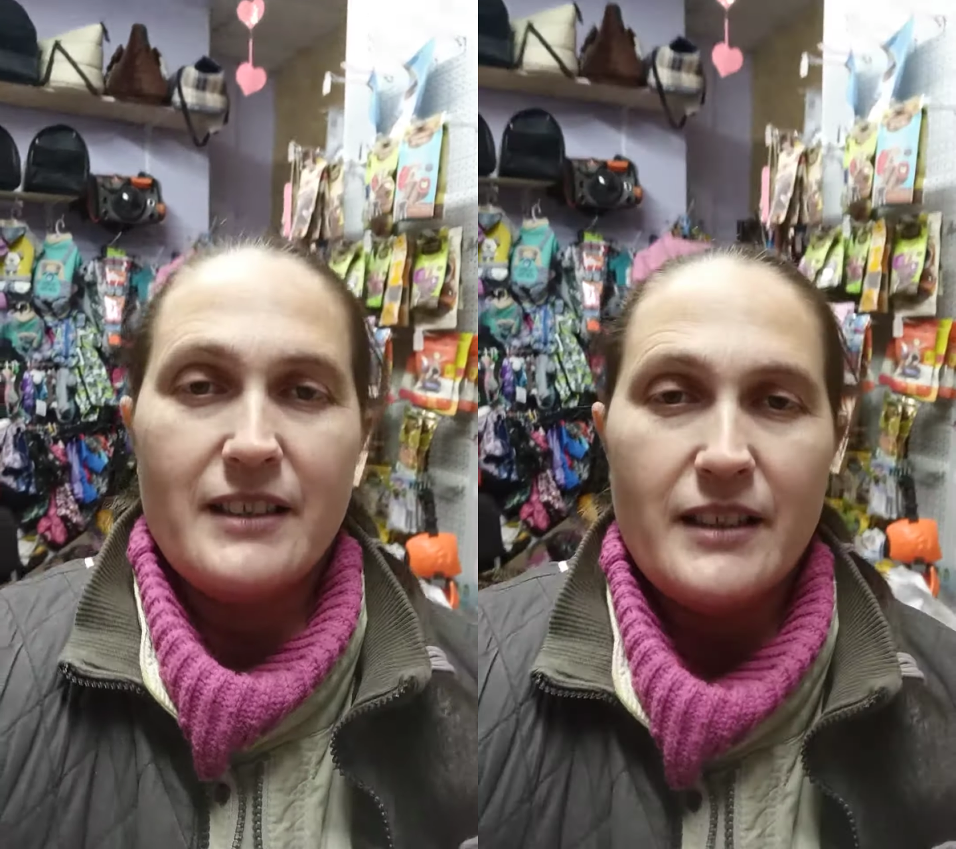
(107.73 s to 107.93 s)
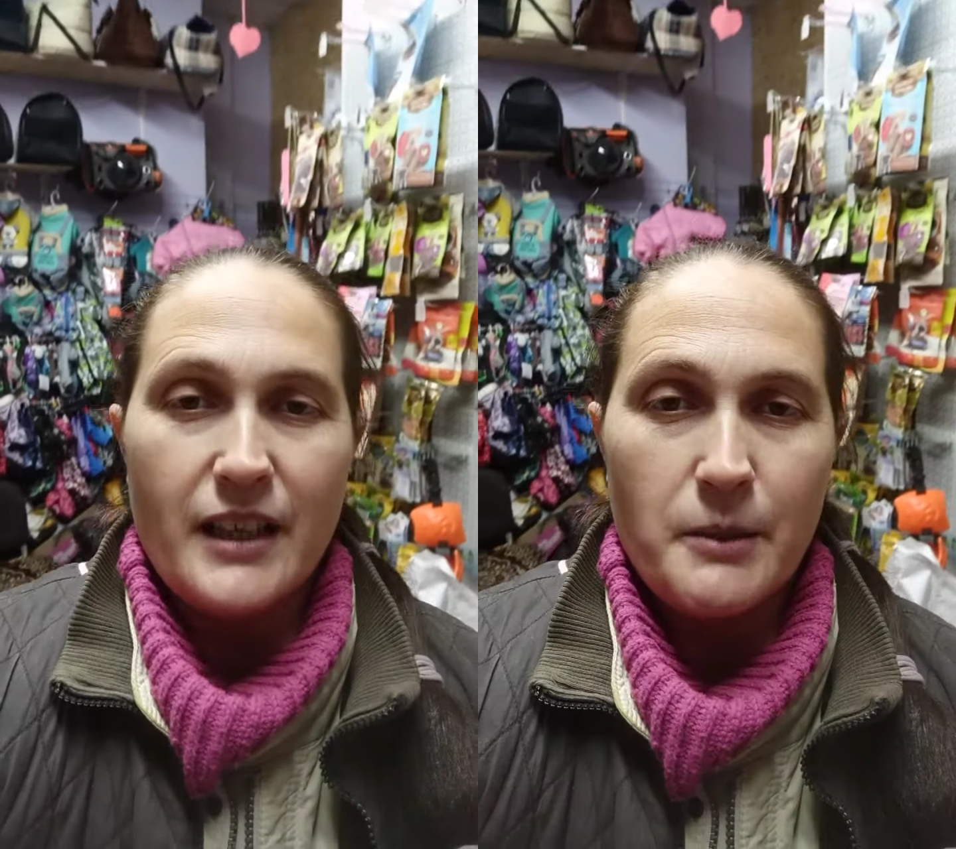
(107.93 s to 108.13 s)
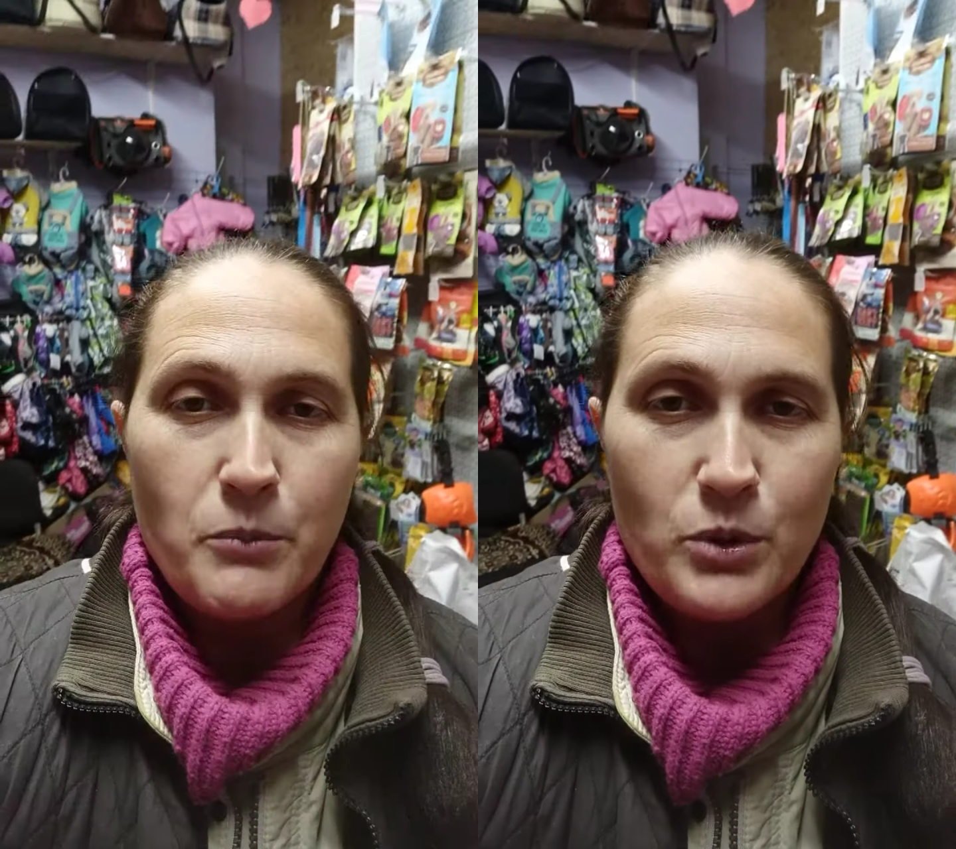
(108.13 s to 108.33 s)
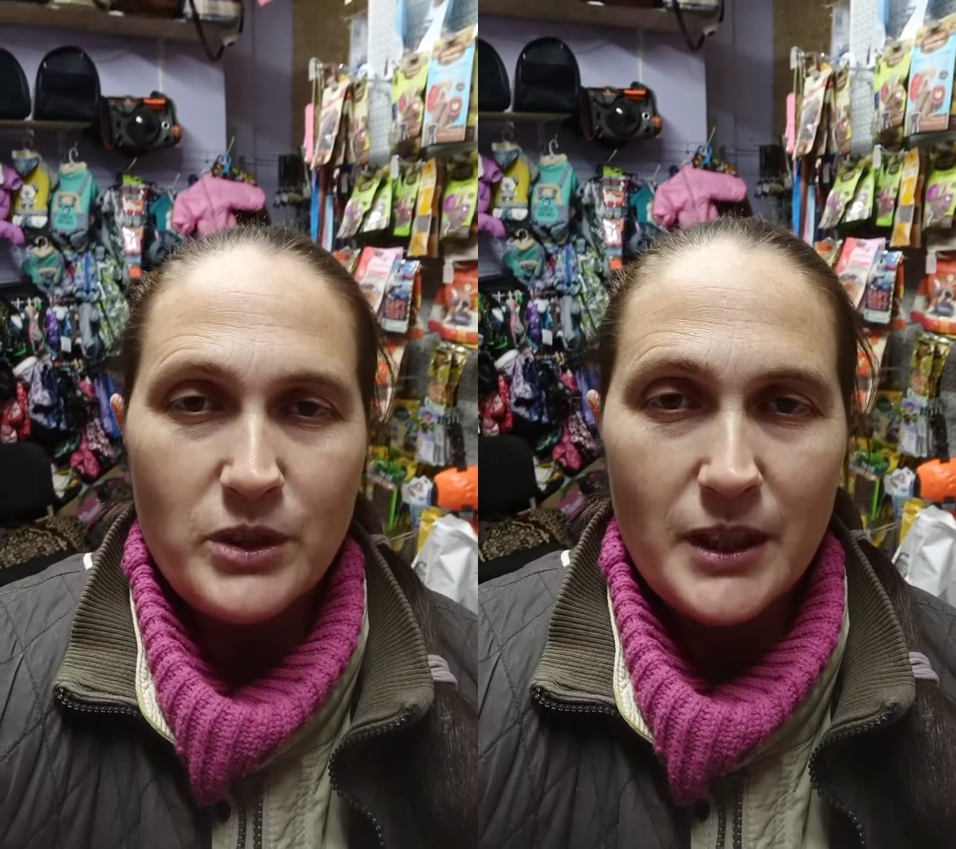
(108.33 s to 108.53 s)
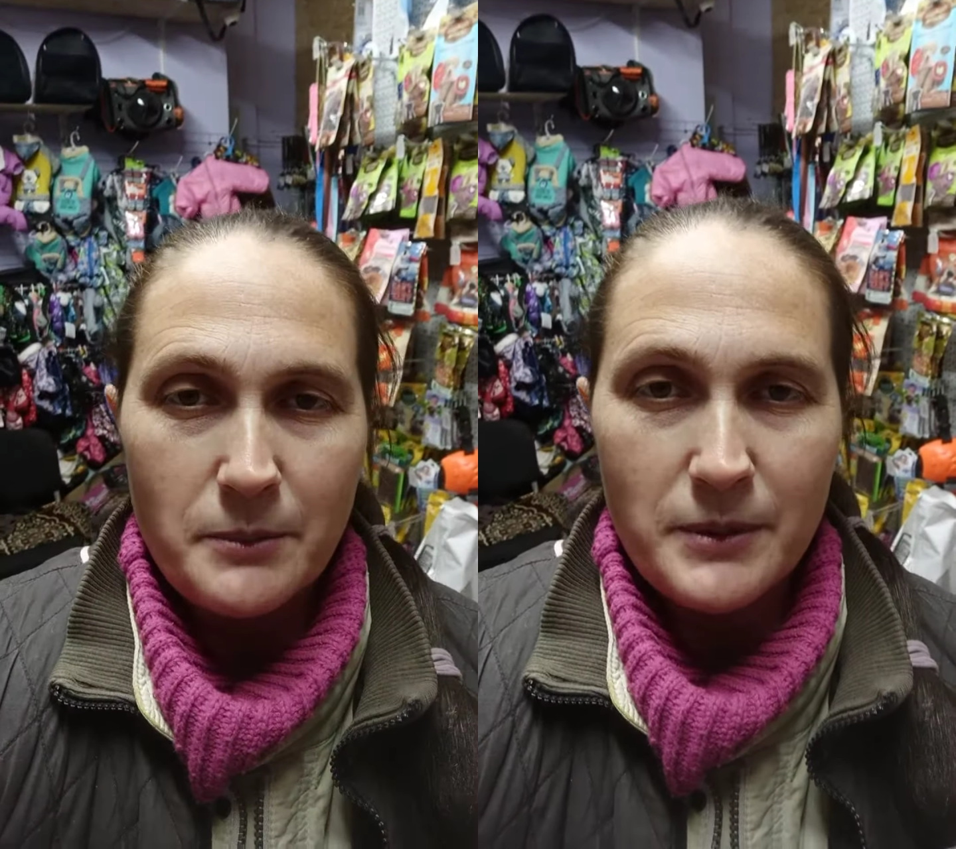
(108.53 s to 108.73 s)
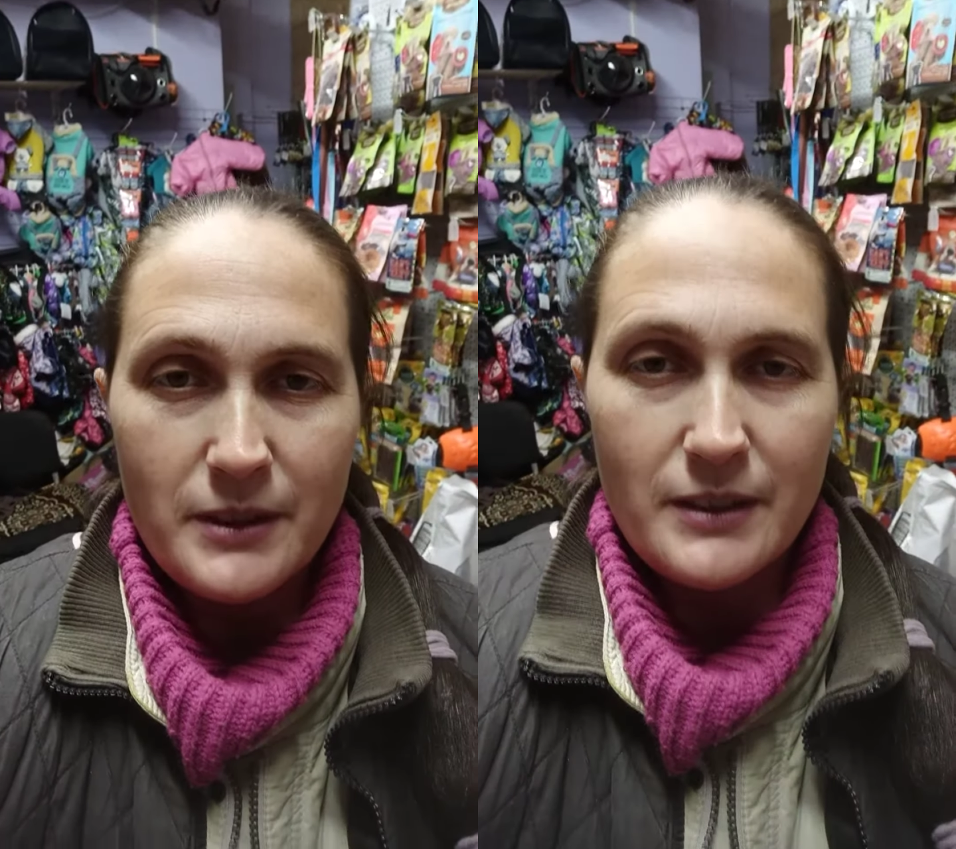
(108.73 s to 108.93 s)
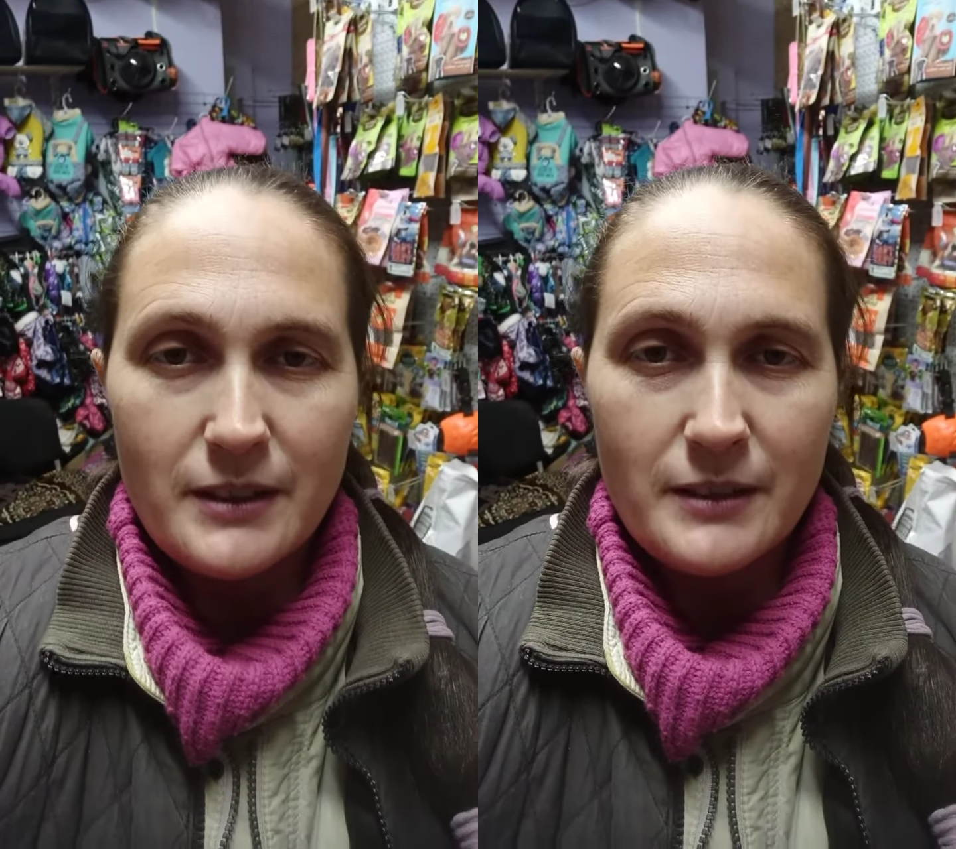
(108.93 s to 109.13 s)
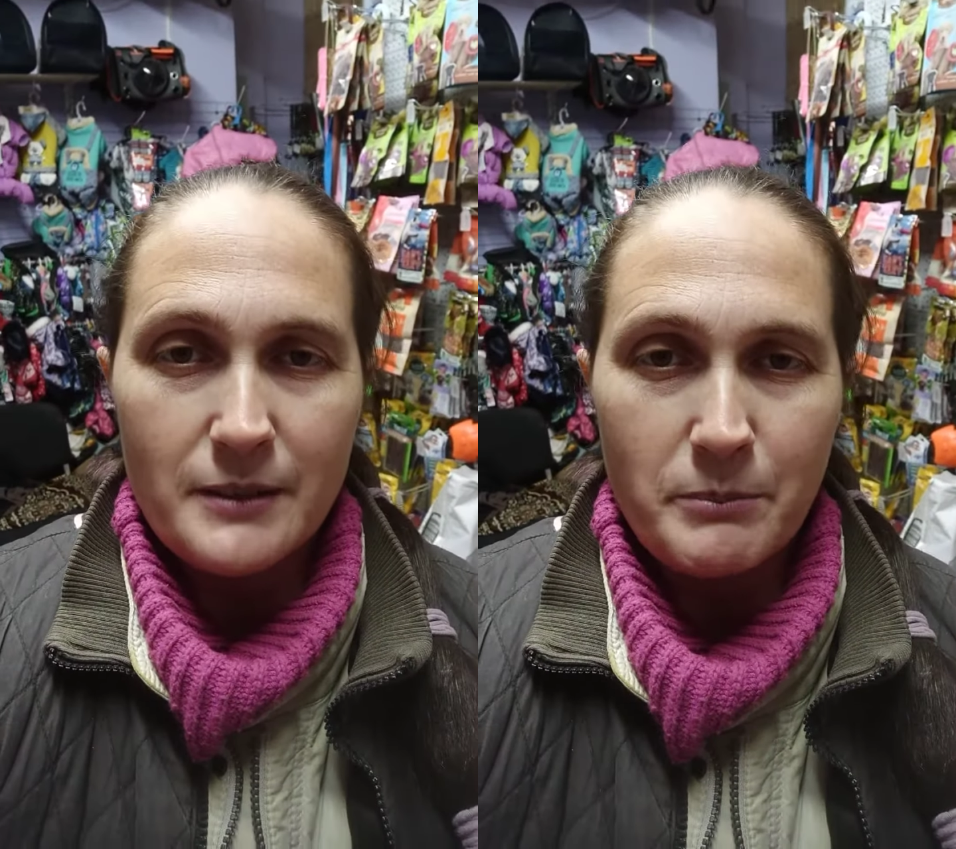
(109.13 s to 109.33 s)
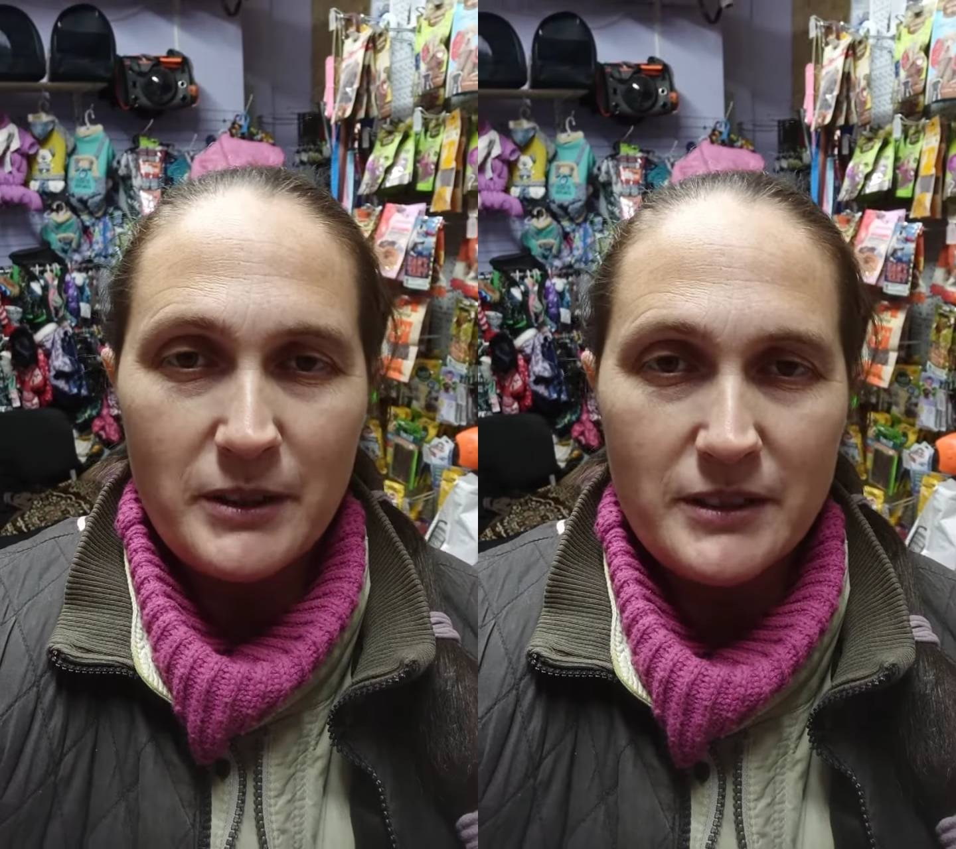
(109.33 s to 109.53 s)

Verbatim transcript: Работаем по